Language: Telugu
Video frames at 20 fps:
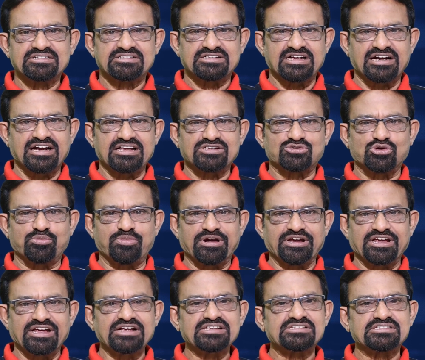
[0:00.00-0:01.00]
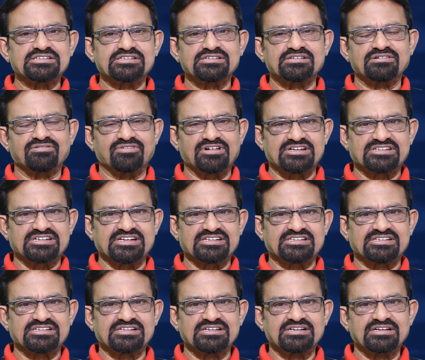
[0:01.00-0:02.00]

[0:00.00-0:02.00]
చెన్నై సూపర్ కింగ్స్ వర్సెస్